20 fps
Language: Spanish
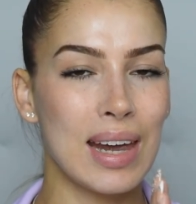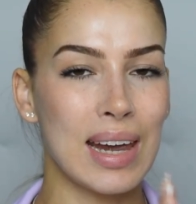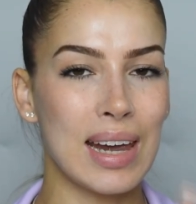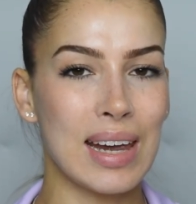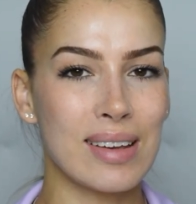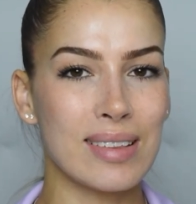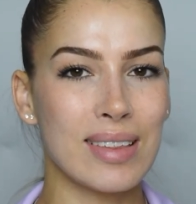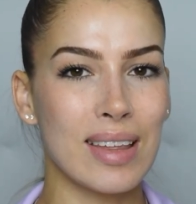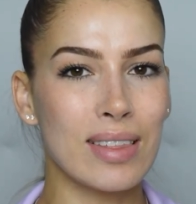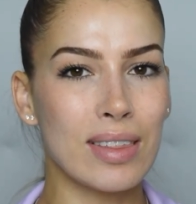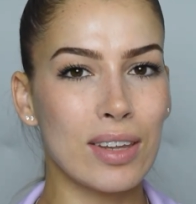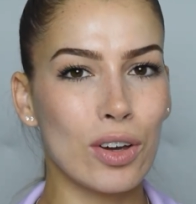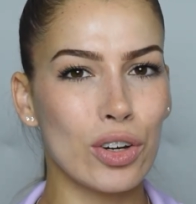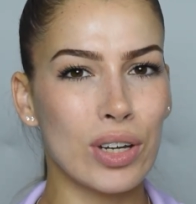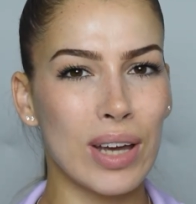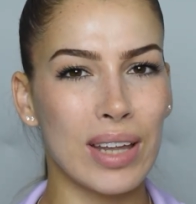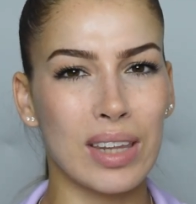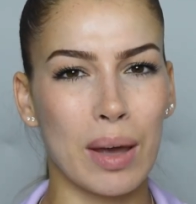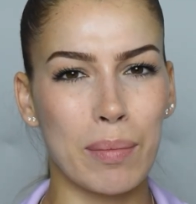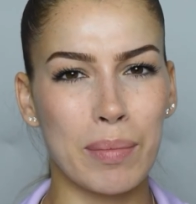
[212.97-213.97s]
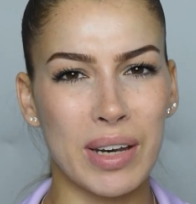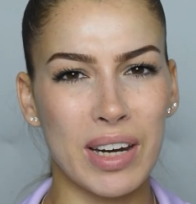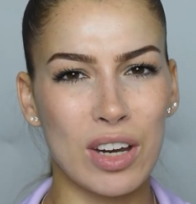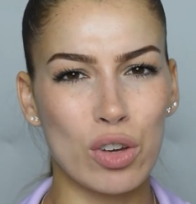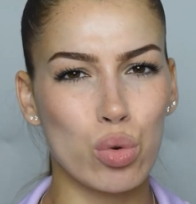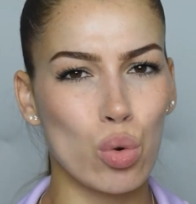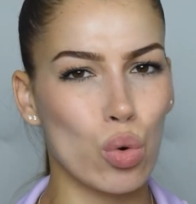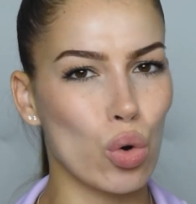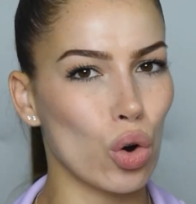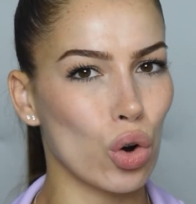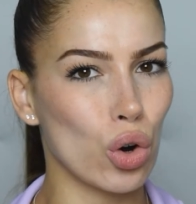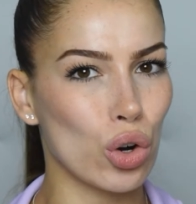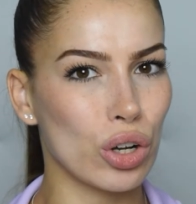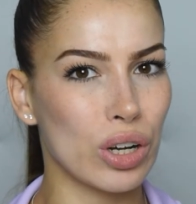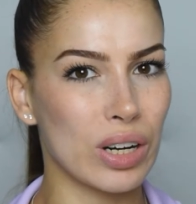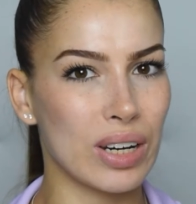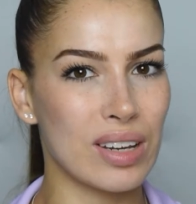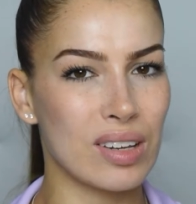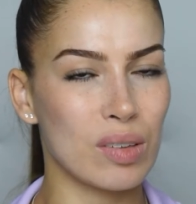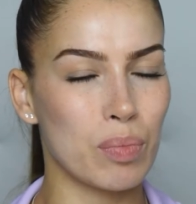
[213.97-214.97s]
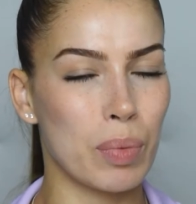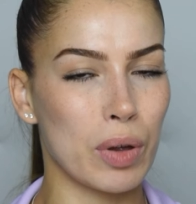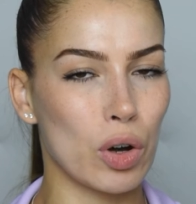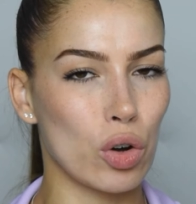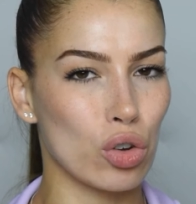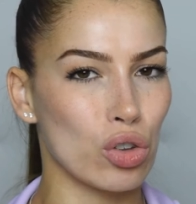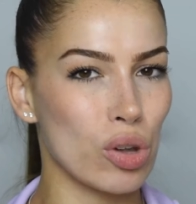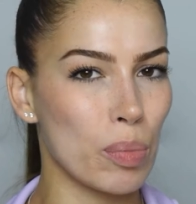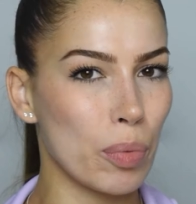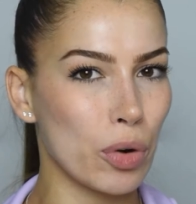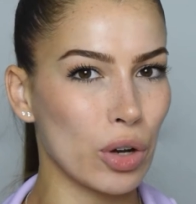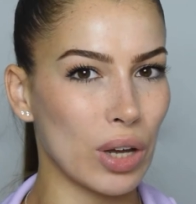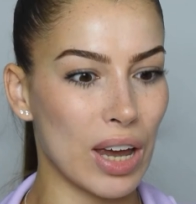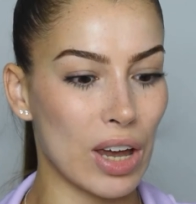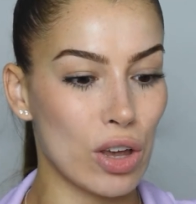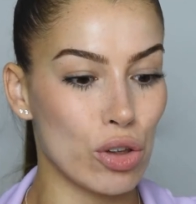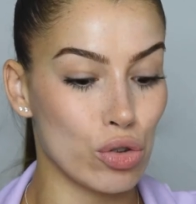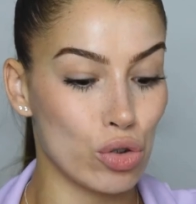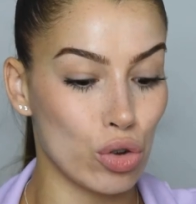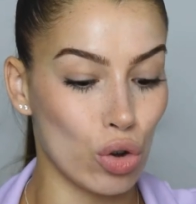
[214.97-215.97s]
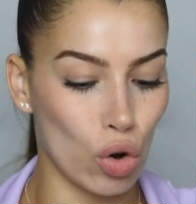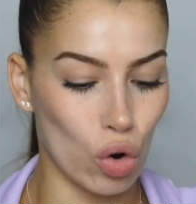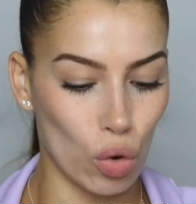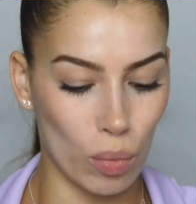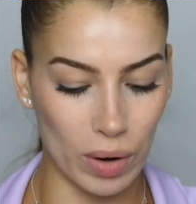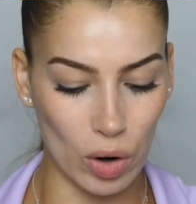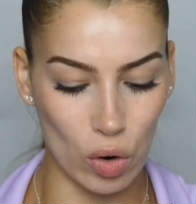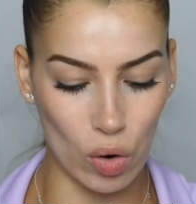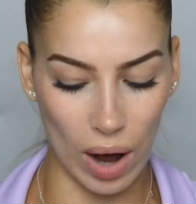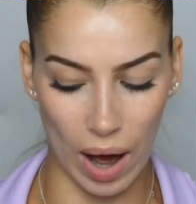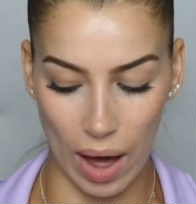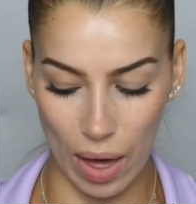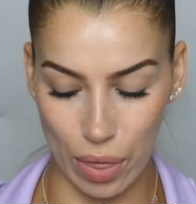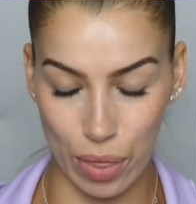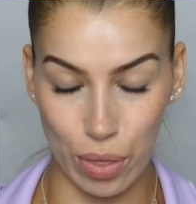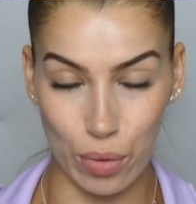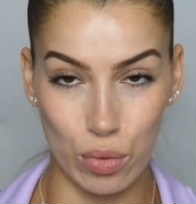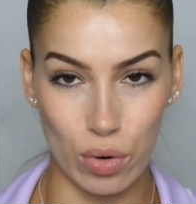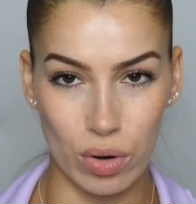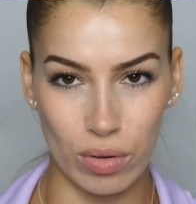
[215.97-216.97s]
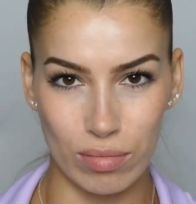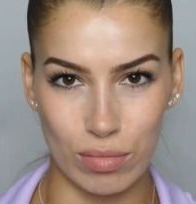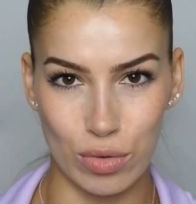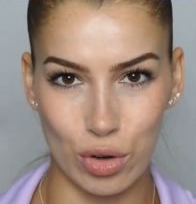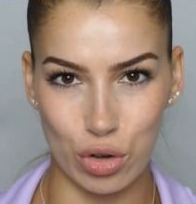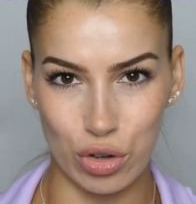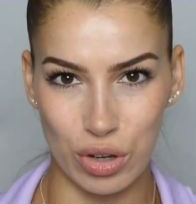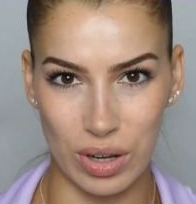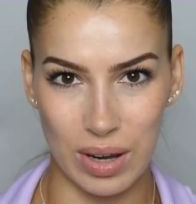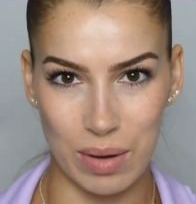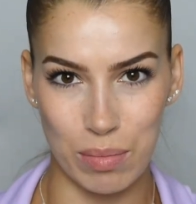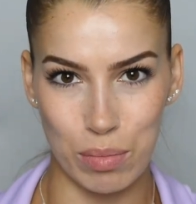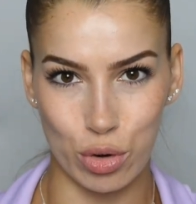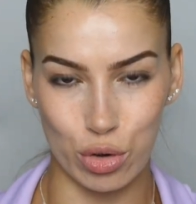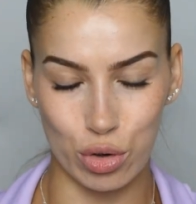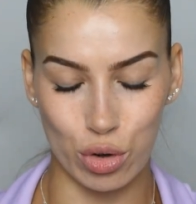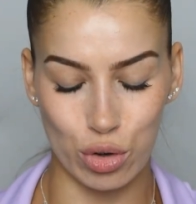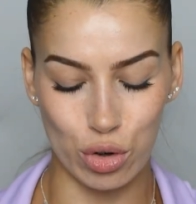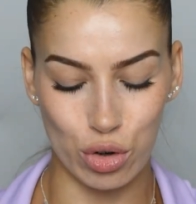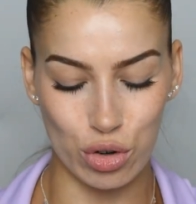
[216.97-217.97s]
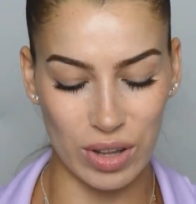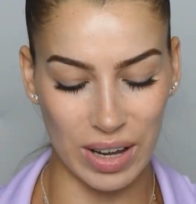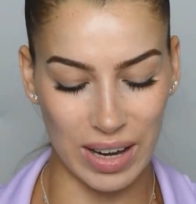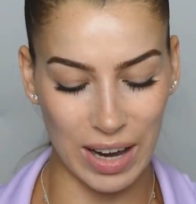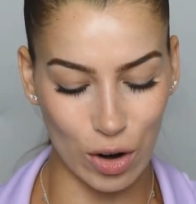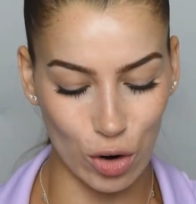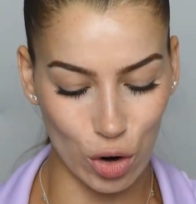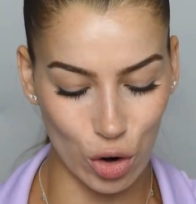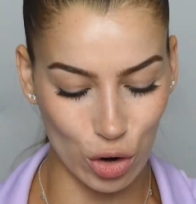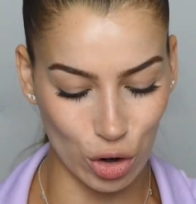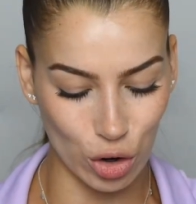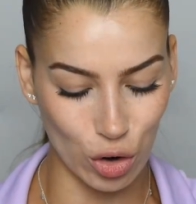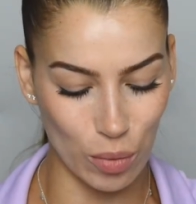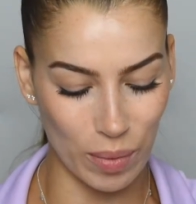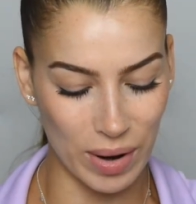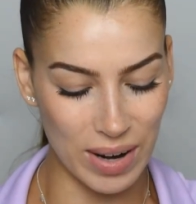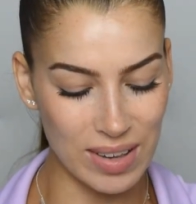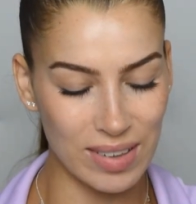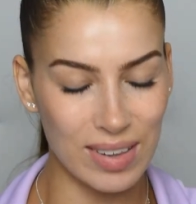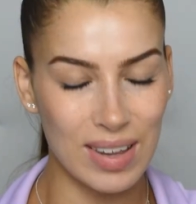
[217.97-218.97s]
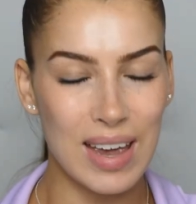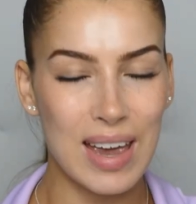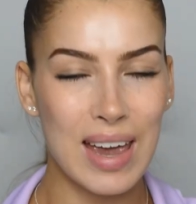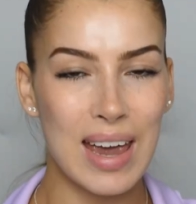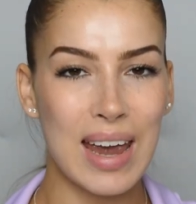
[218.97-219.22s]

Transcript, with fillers: Este en teoría también es un color gris, pero no sé por qué yo lo veo azul, no sé vosotros de qué color lo veis.